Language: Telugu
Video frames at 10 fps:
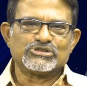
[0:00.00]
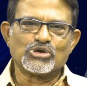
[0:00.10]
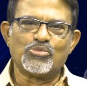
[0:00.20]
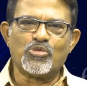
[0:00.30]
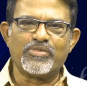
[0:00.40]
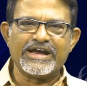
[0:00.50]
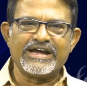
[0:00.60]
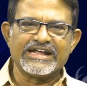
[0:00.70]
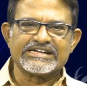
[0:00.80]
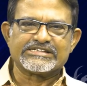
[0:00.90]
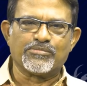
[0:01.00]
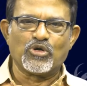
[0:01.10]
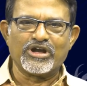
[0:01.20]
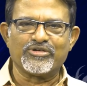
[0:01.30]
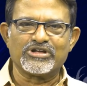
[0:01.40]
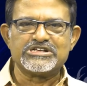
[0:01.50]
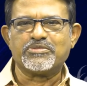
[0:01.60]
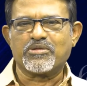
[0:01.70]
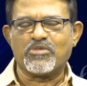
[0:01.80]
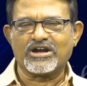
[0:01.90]
సో ముంబై ఇండియన్స్ బౌలింగ్ గురించి
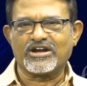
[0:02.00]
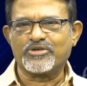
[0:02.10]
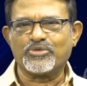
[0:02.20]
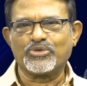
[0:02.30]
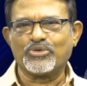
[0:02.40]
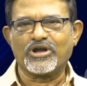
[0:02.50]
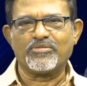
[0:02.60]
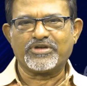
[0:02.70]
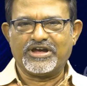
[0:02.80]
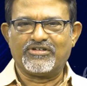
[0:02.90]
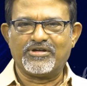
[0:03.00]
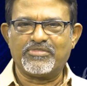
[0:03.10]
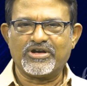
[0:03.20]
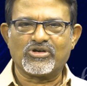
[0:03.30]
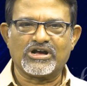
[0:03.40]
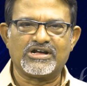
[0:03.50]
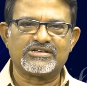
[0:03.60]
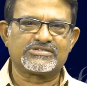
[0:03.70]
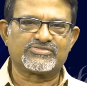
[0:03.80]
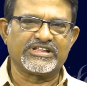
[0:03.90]
మనం మాట్లాడుకుంటూ ఉన్నాం కేవలం మన యొక్క
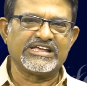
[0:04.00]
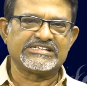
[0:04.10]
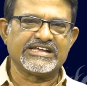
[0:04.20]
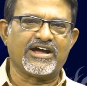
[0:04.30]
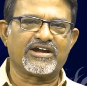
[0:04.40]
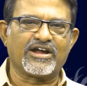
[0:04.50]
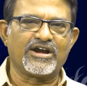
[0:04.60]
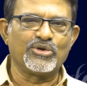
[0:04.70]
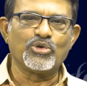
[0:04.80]
స్వదేశీ ఆటగాళ్ళు